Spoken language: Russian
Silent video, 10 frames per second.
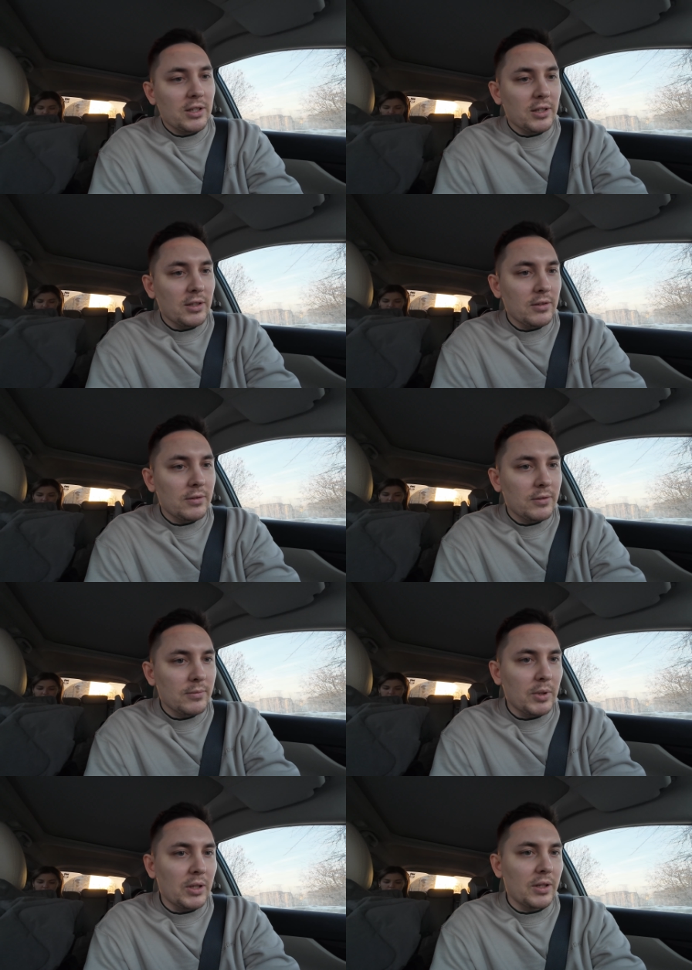это...
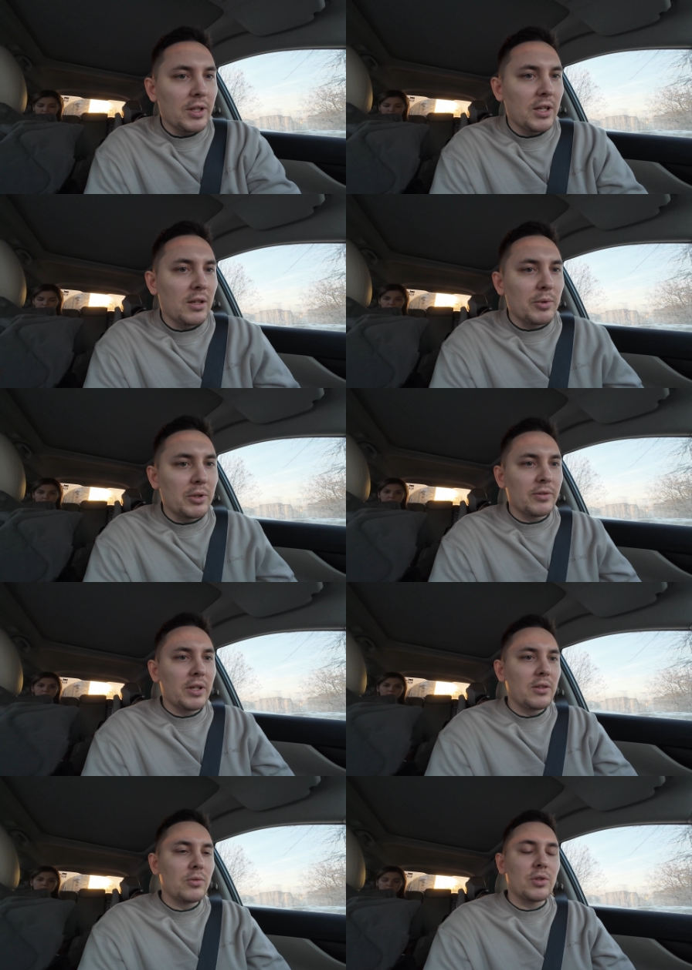Блин, надоели мне
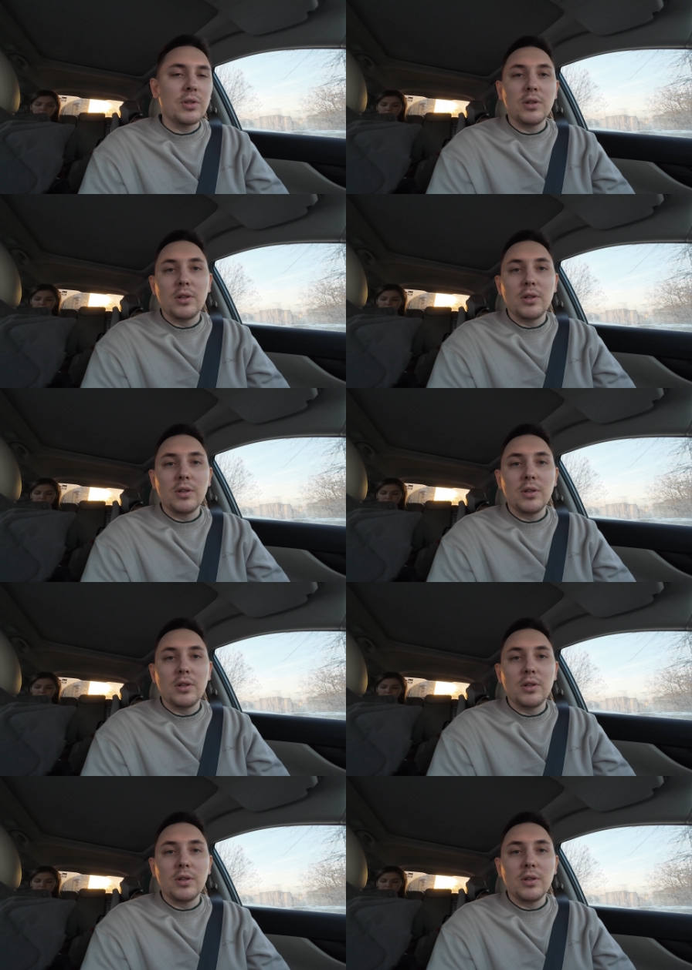звонить уже.